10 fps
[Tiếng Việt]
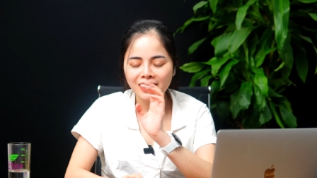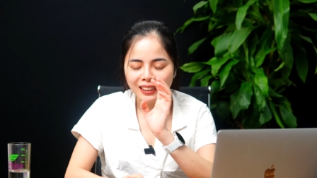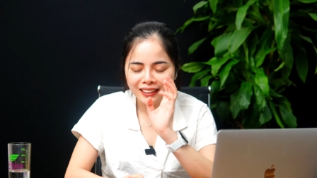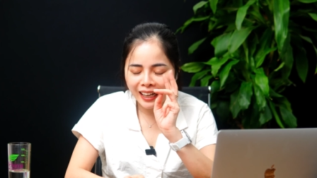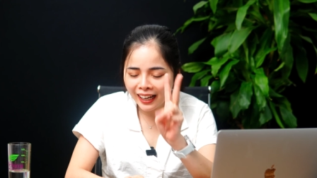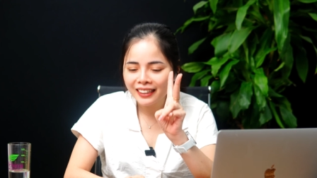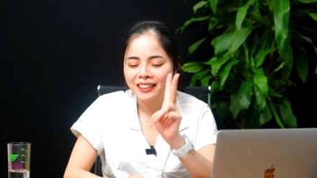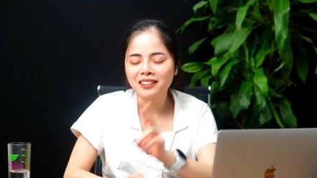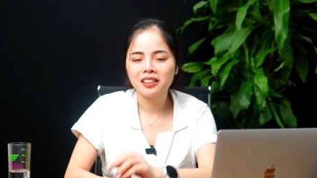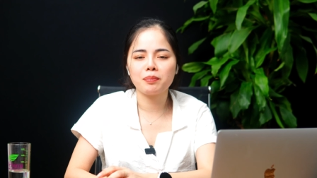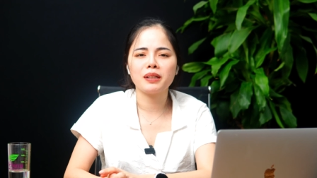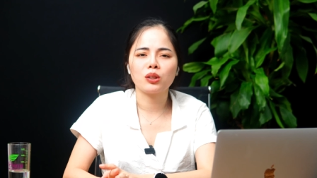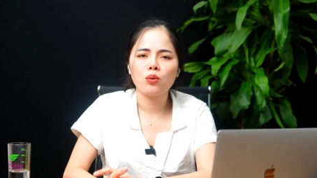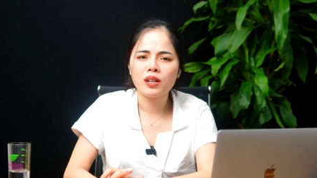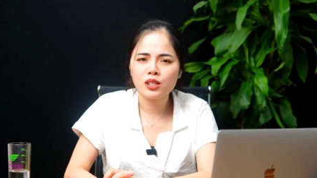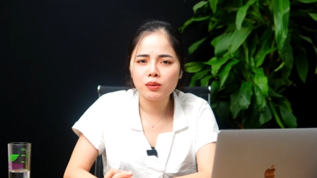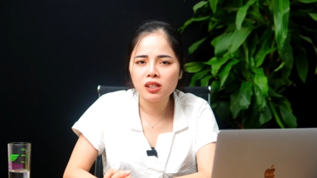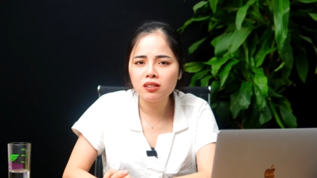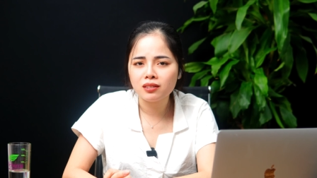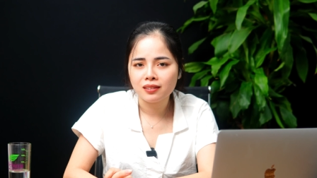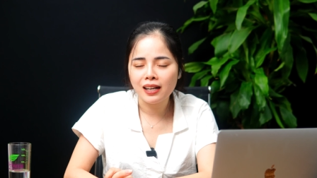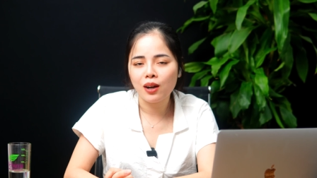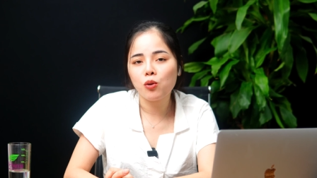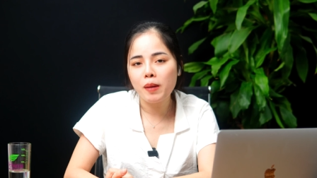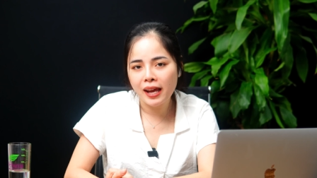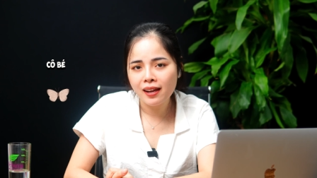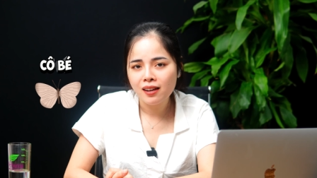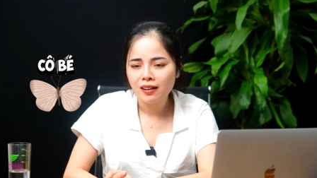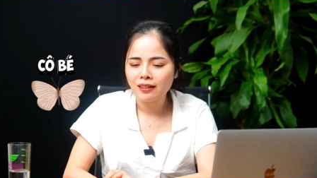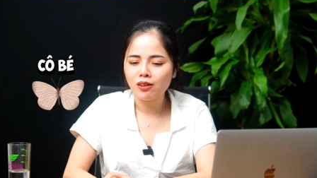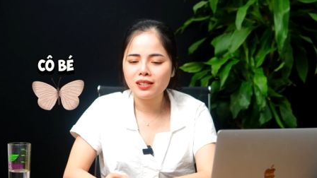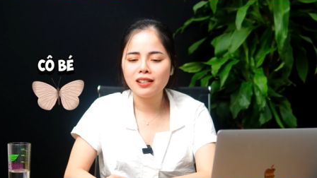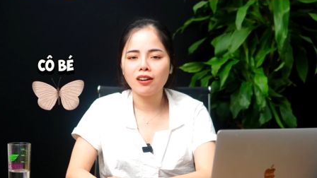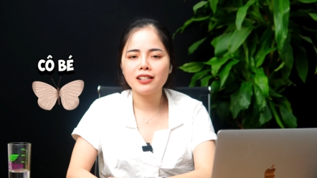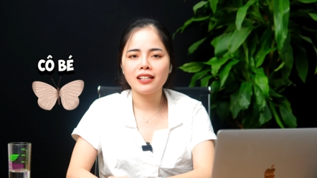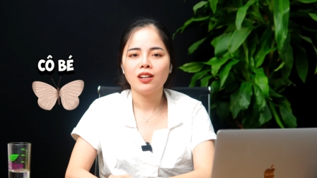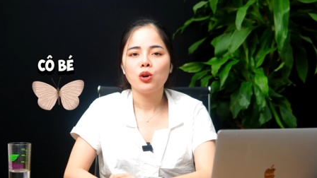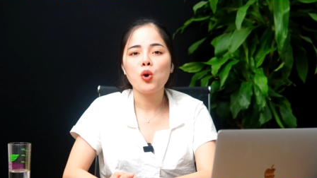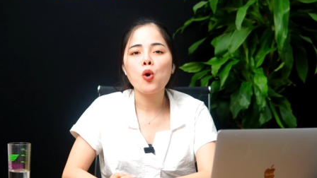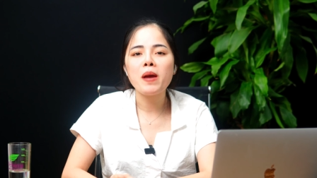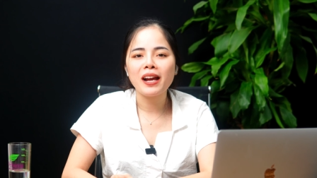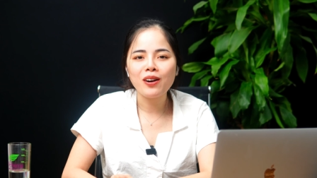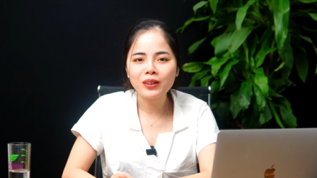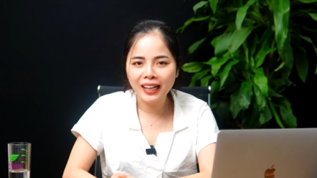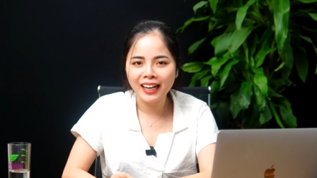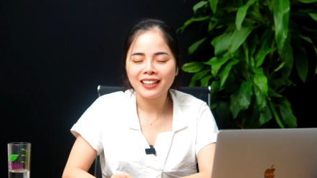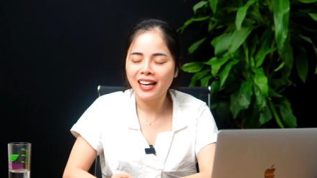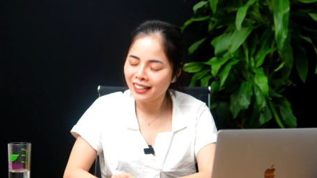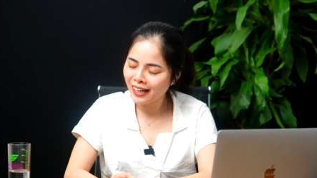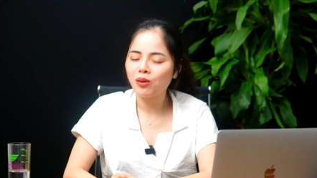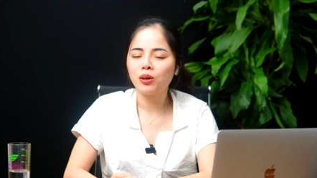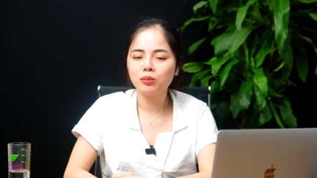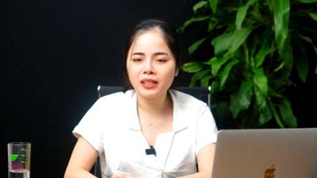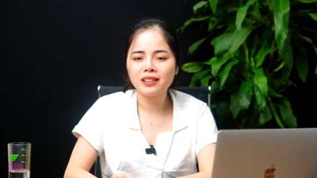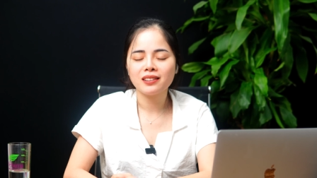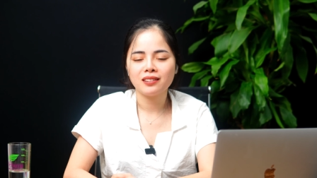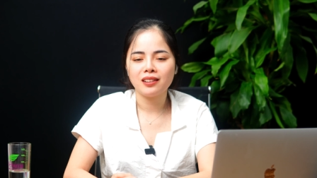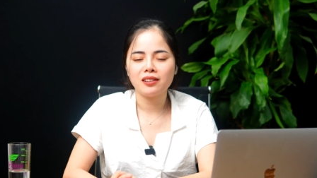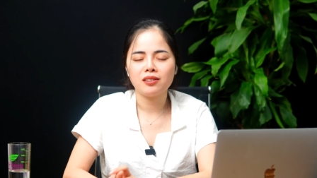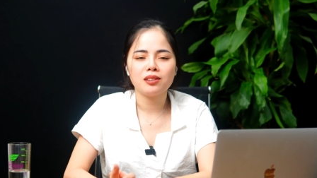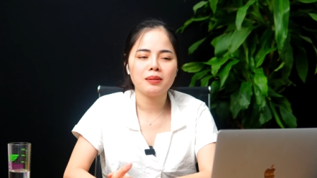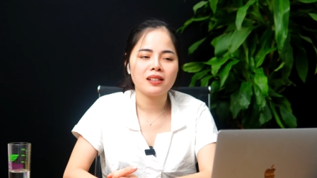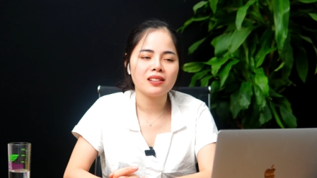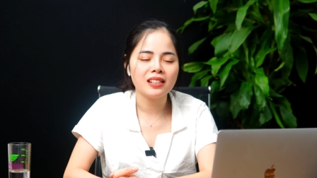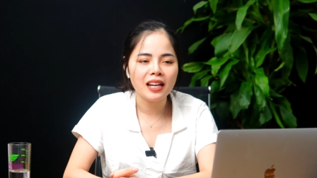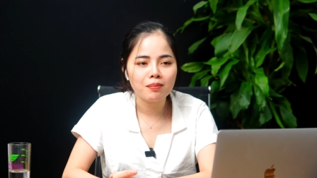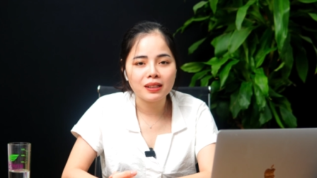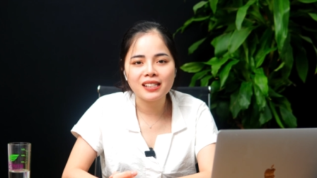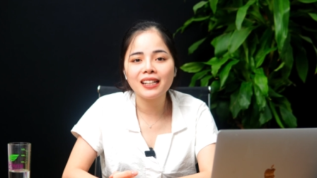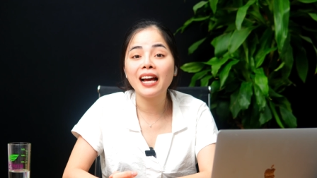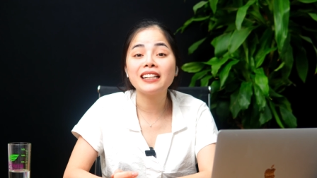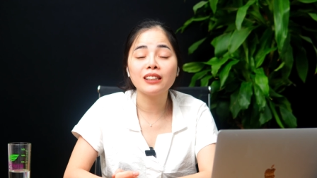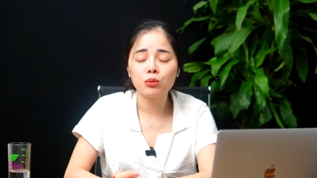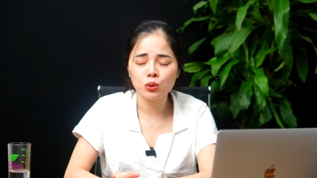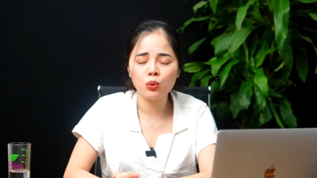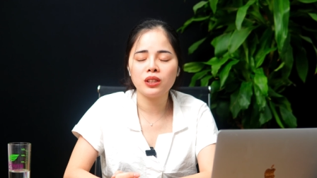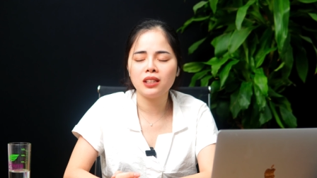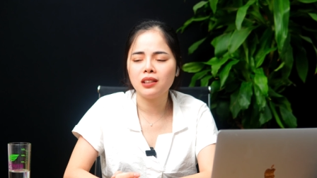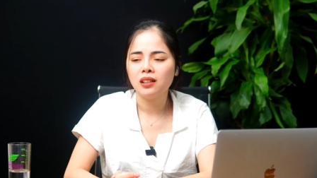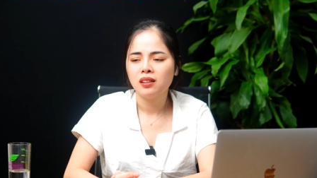Cái thứ hai đặc biệt quan trọng hơn là cô bé. Nói gì nói thì cô bé ngon nghẻ thì anh nào nó cũng thích. Đấy, nhưng mà chị em mà trên 26 rồi thì